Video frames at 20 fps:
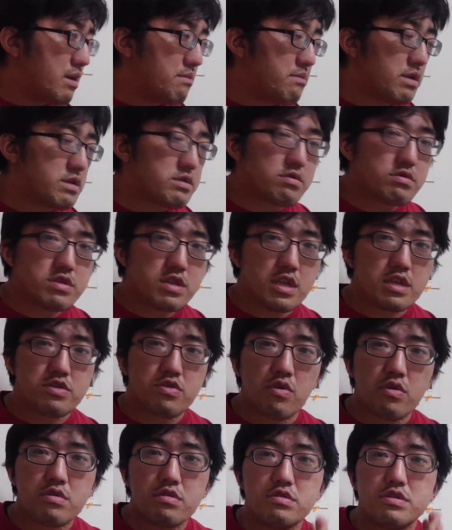まあ、そして
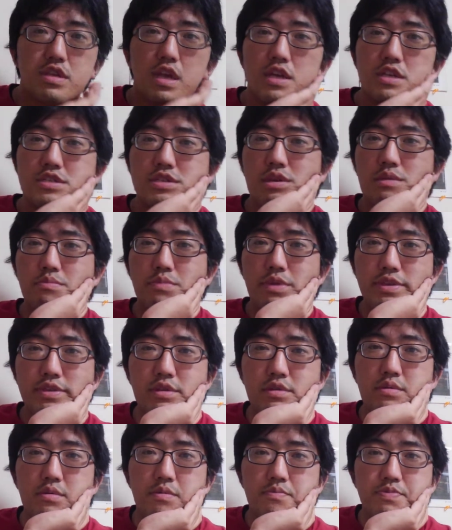昇級3戦目って
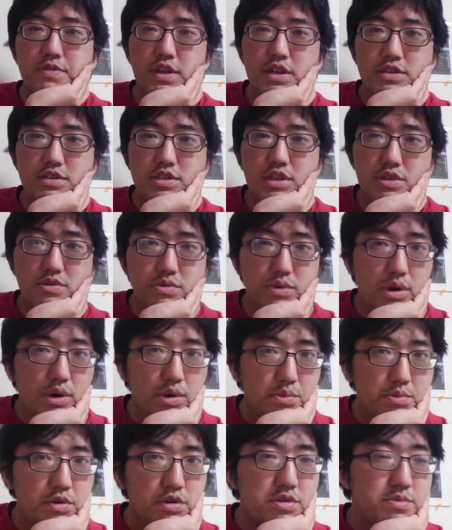いうのもプラスだとは
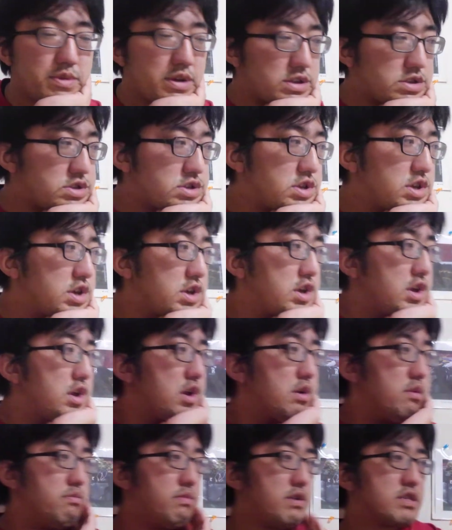思います。
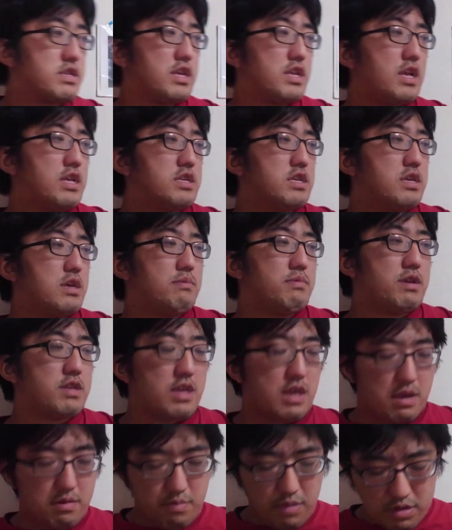まあ、さらに言えば
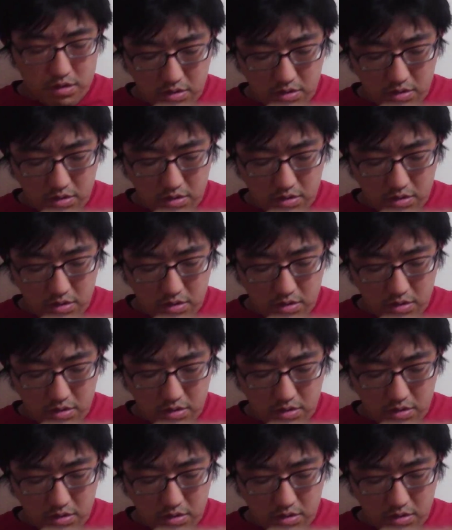ね、まあ、